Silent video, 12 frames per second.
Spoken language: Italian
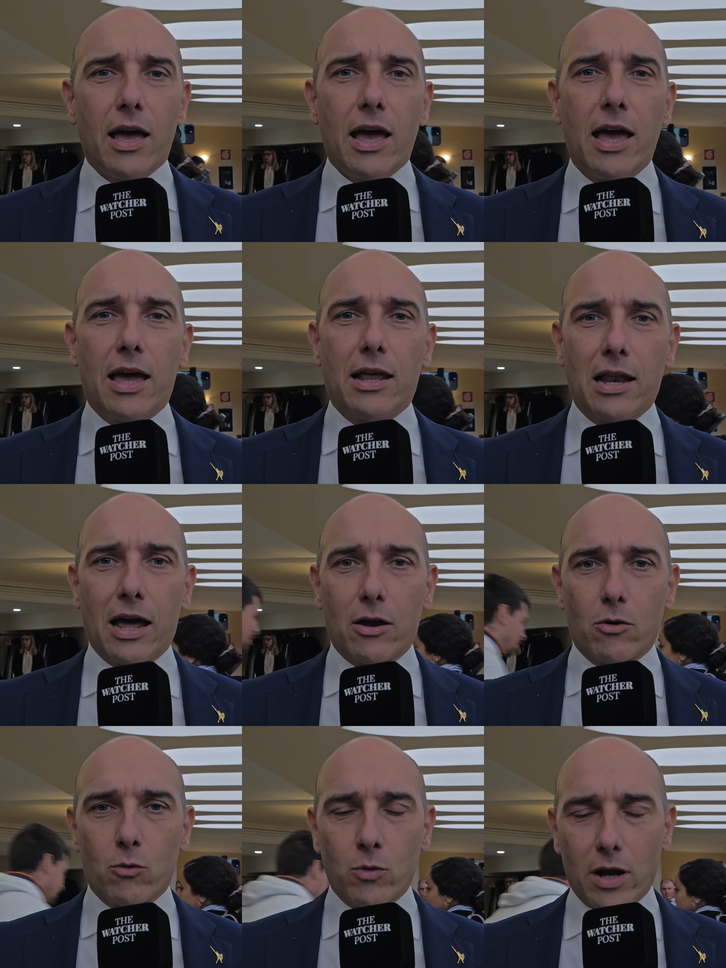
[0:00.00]
è
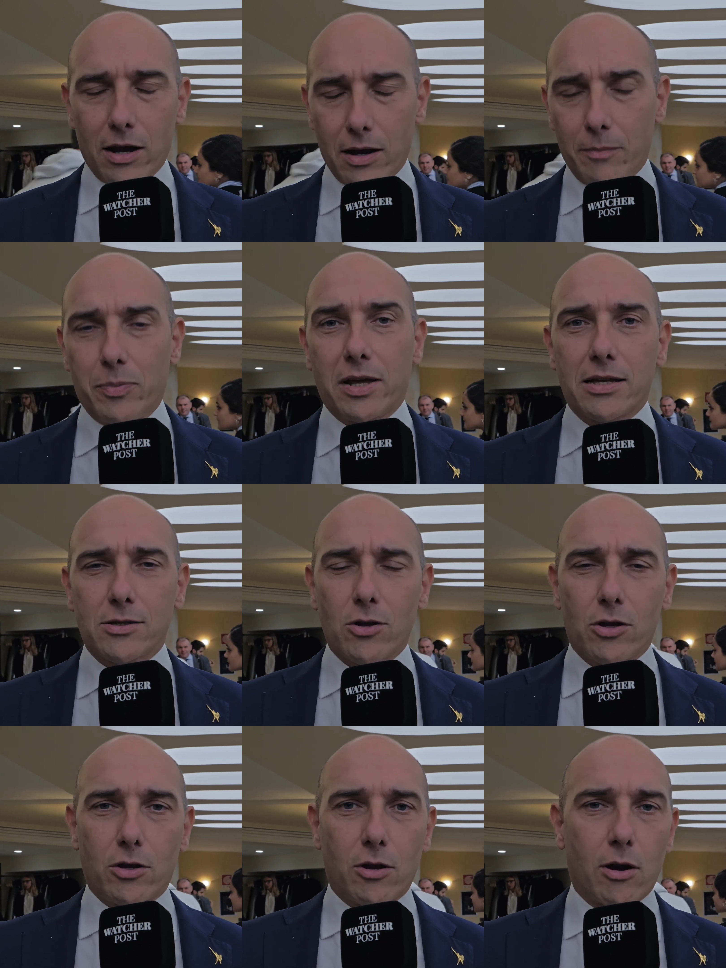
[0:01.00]

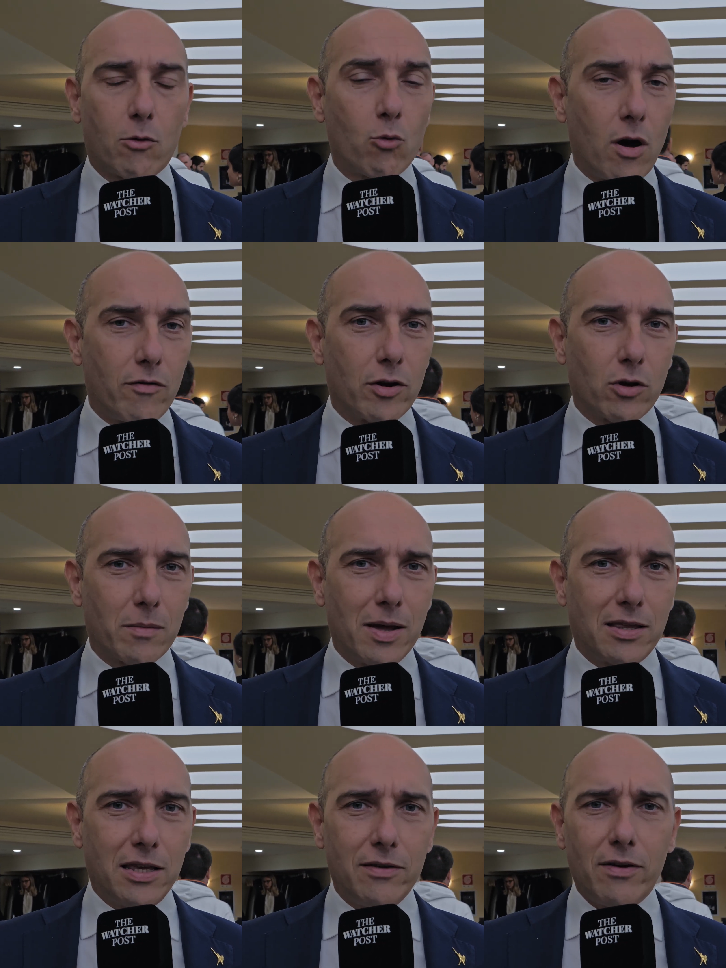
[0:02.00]
l'applicazione la, di una nuova
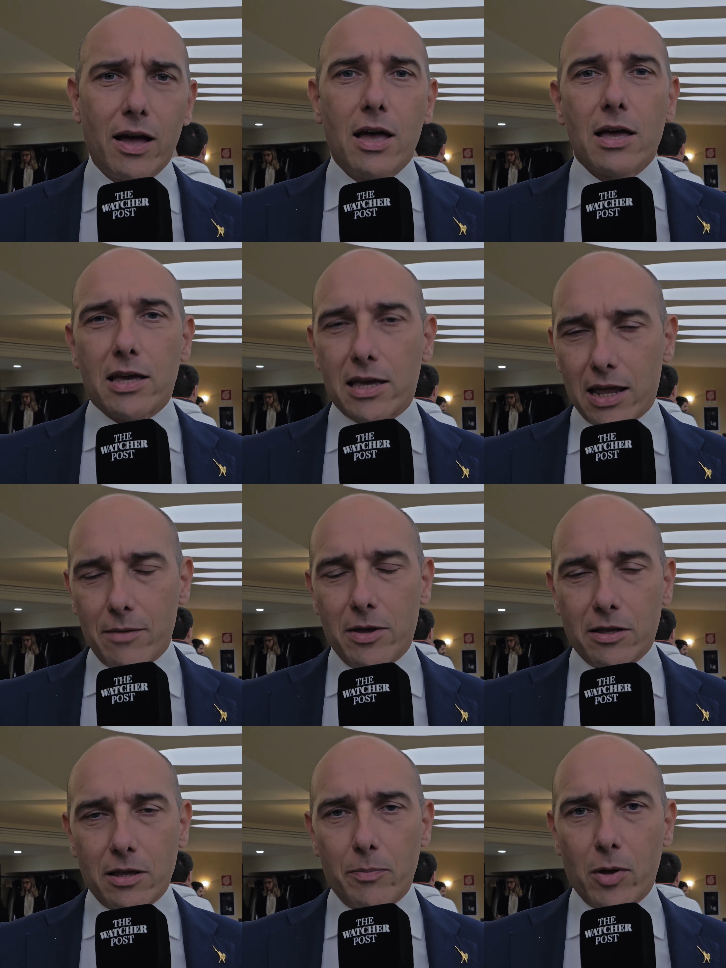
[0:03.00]
normativa che
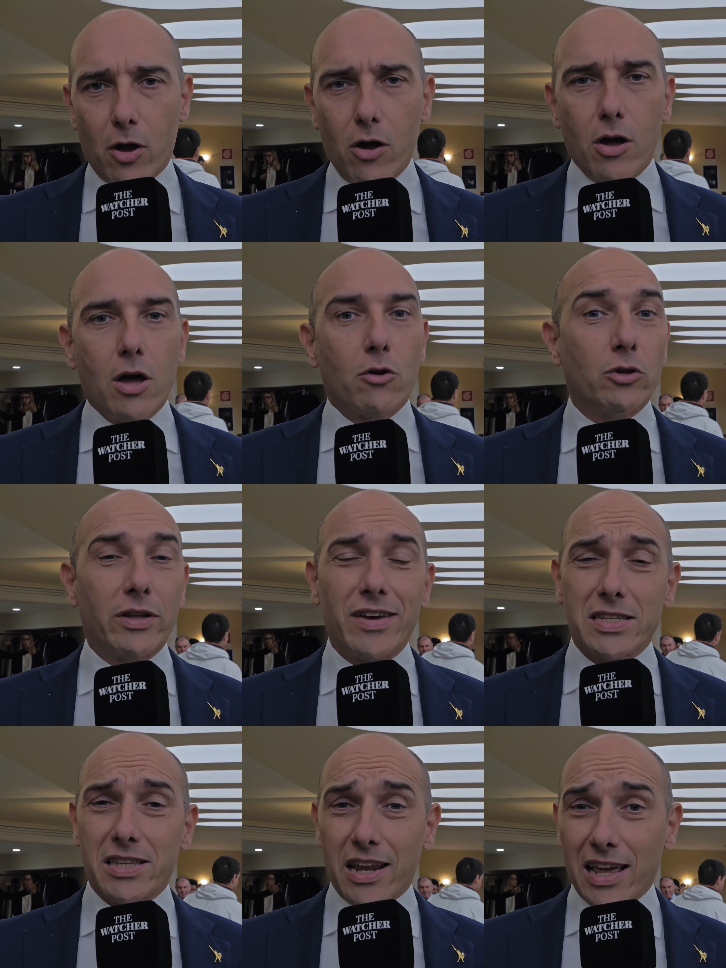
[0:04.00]
chiaramente però non deve
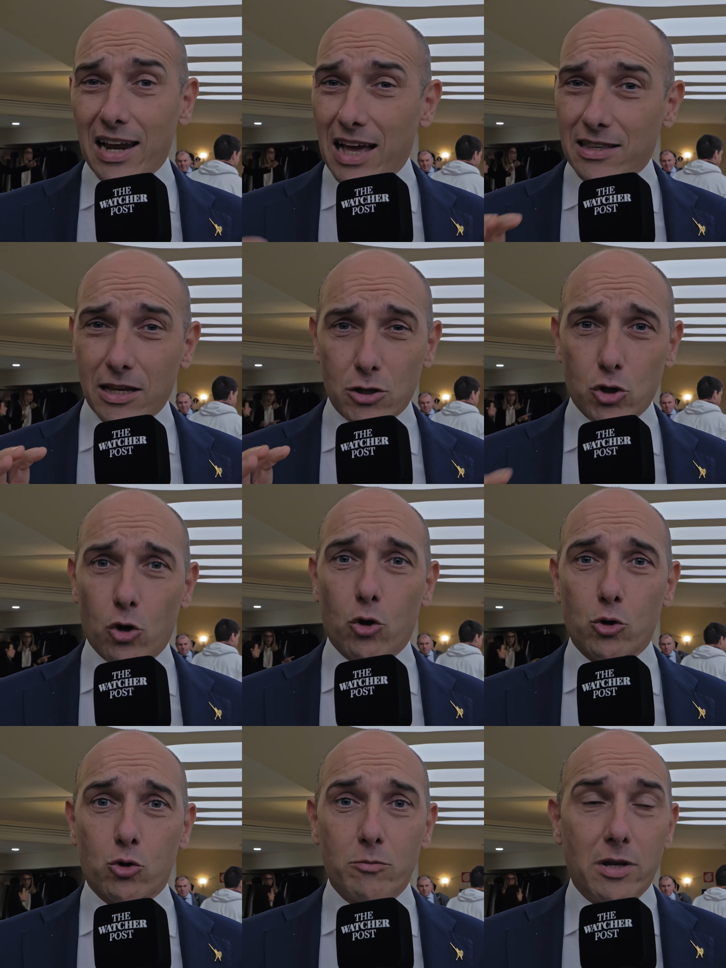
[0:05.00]
essere calata
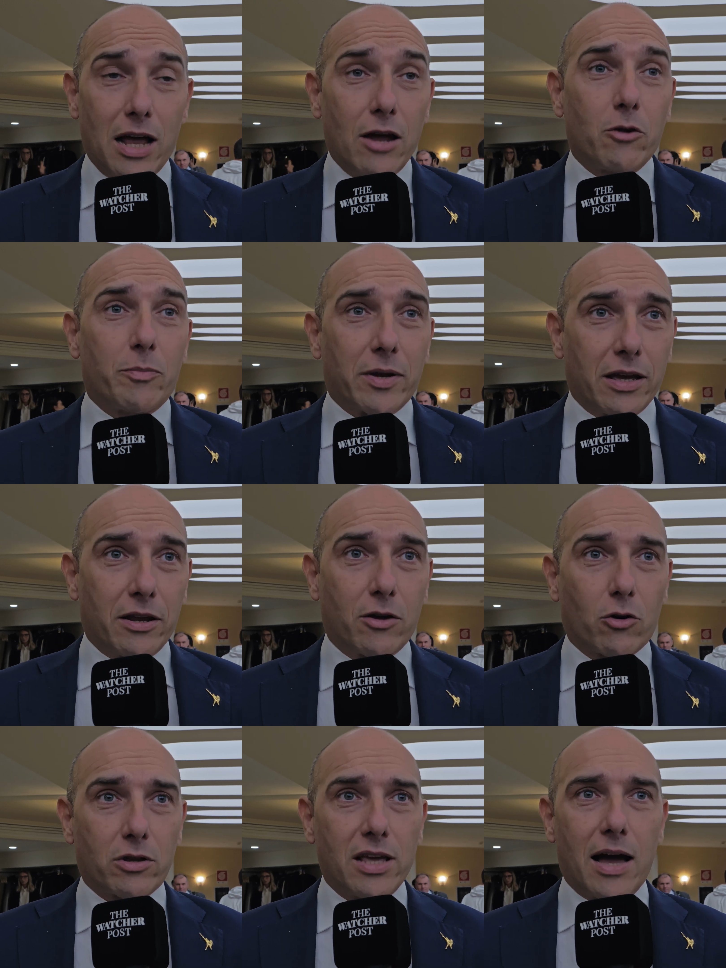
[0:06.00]
solo su Milano perché
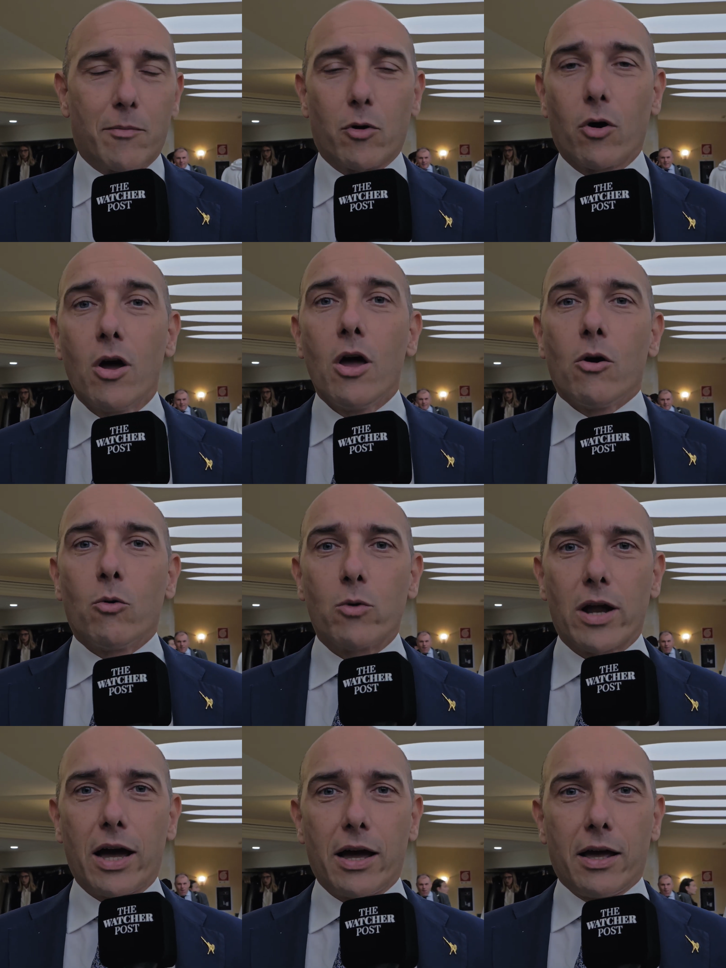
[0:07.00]
ricordiamolo,
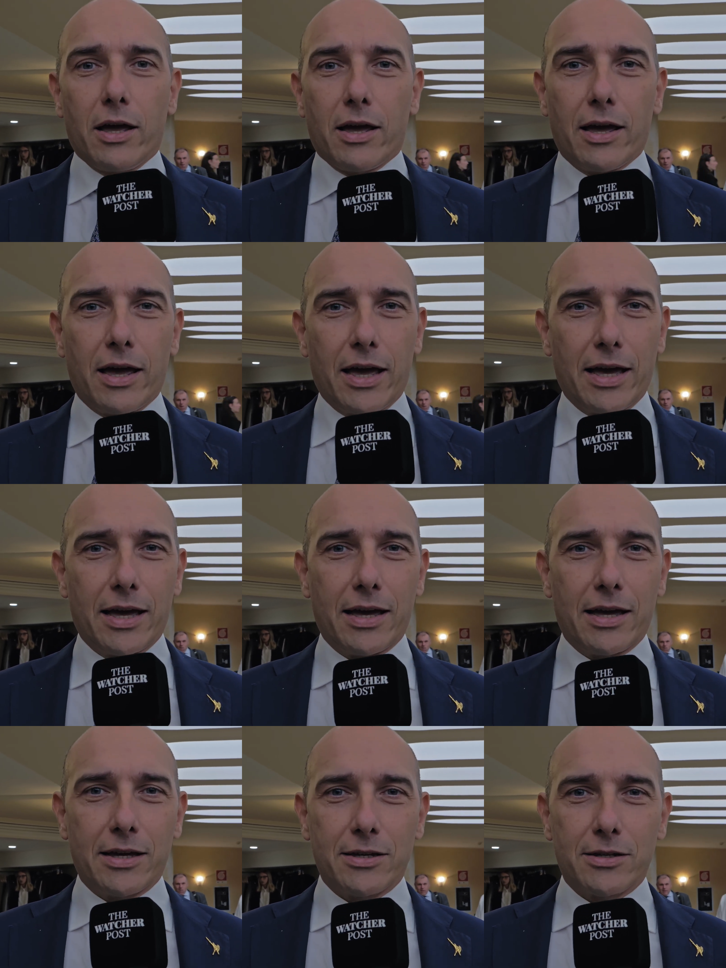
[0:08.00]
una
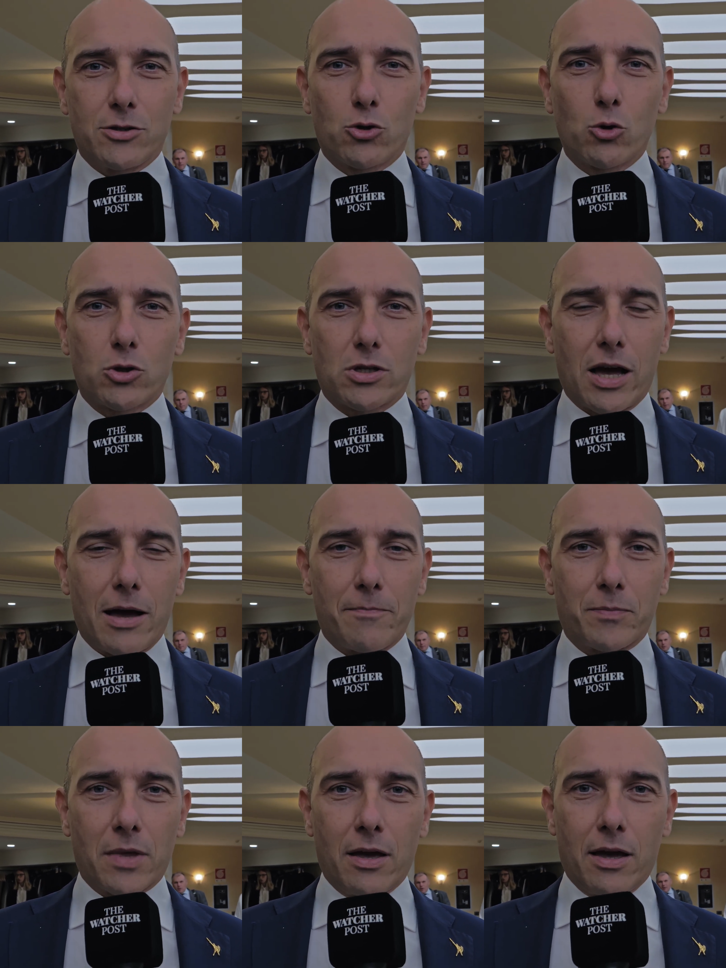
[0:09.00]
eh, giusta
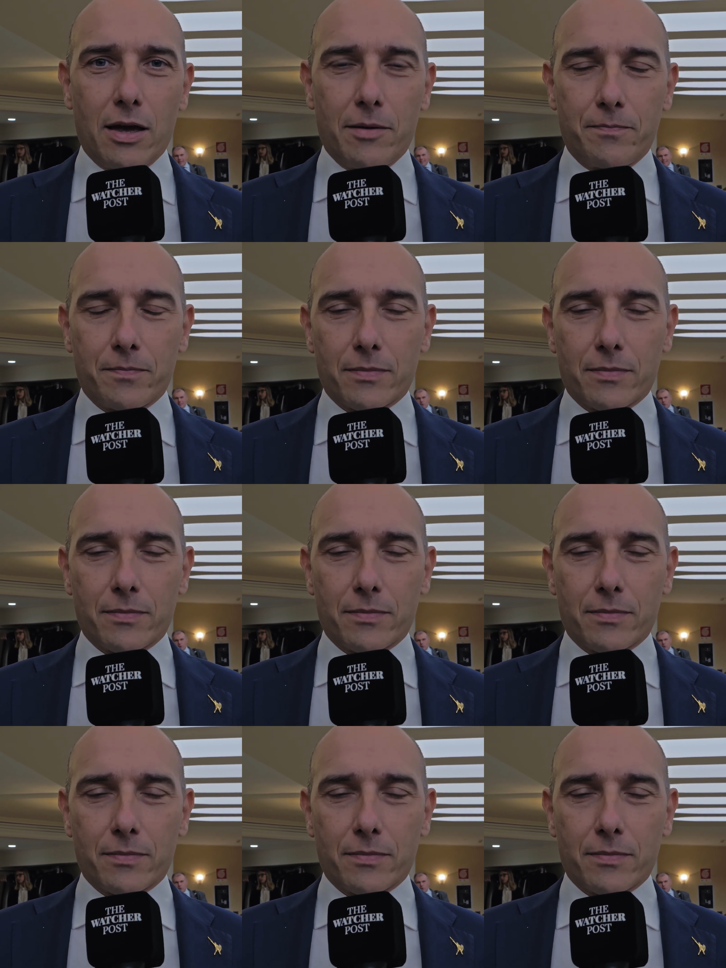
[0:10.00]
eh,